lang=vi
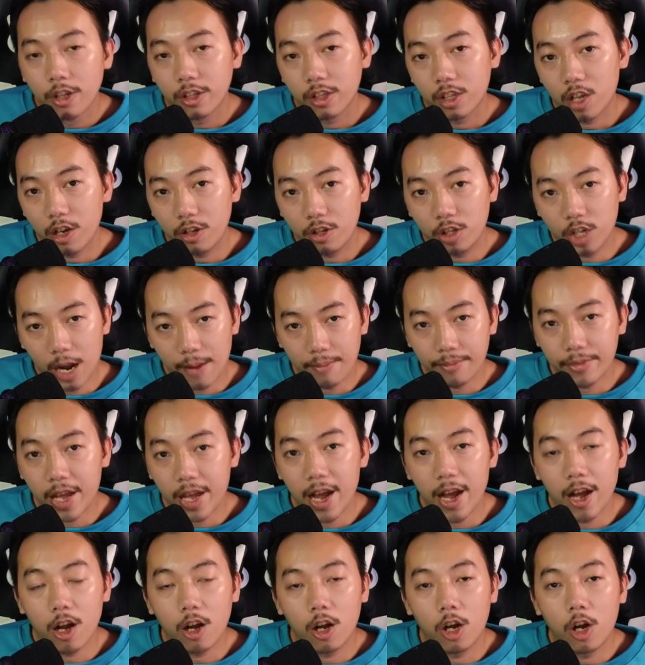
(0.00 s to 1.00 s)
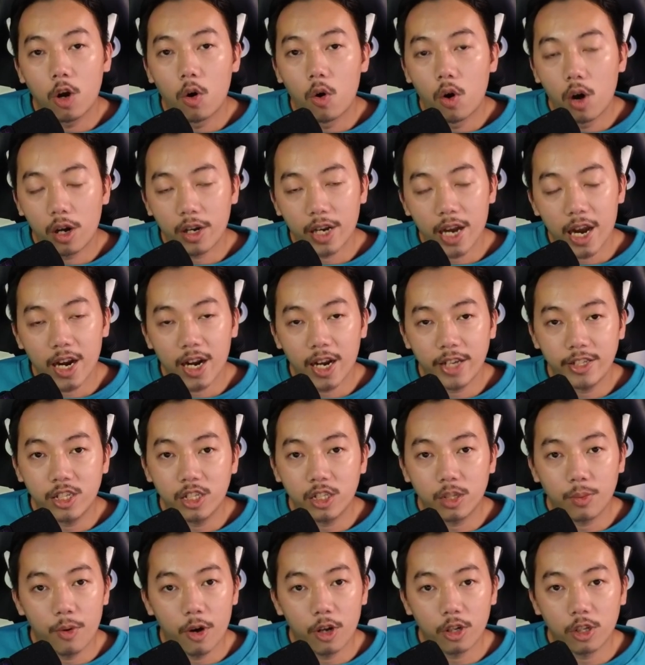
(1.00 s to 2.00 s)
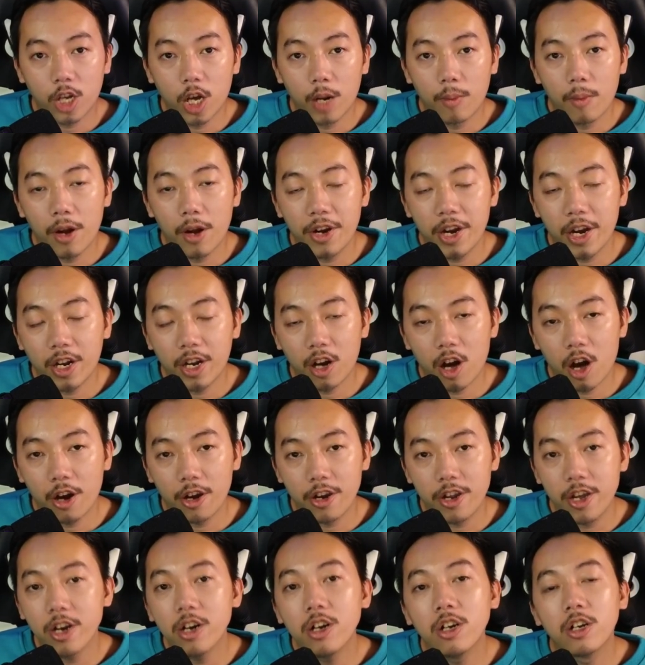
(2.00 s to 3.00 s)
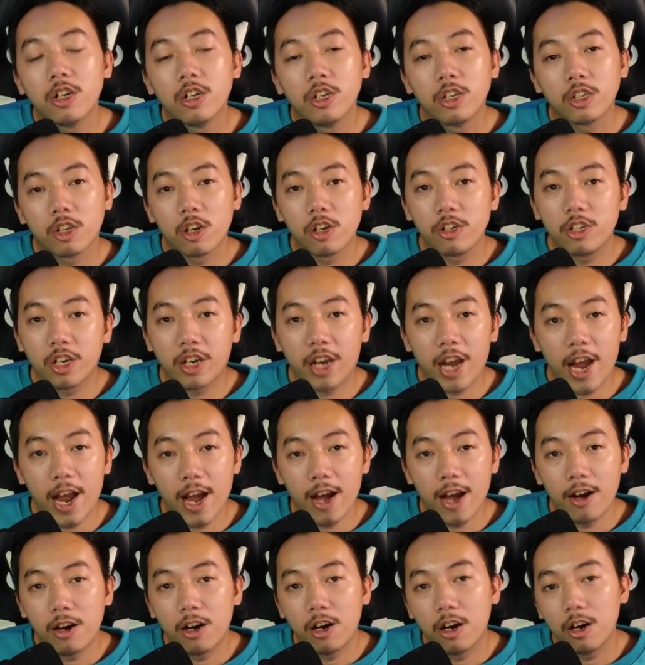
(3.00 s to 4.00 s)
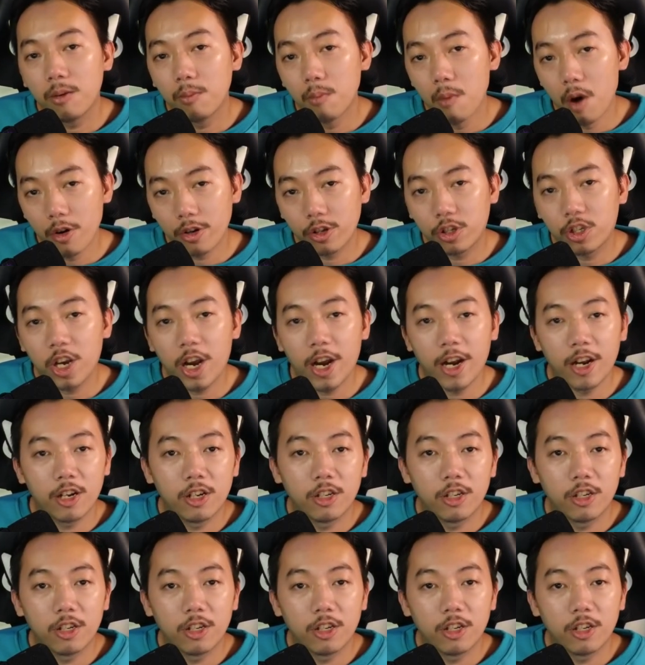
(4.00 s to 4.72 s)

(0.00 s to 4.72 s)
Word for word: thời trăm theo họ ca khai chỉ support thôi bọn này là ngon nhé cứ chỉ ca body check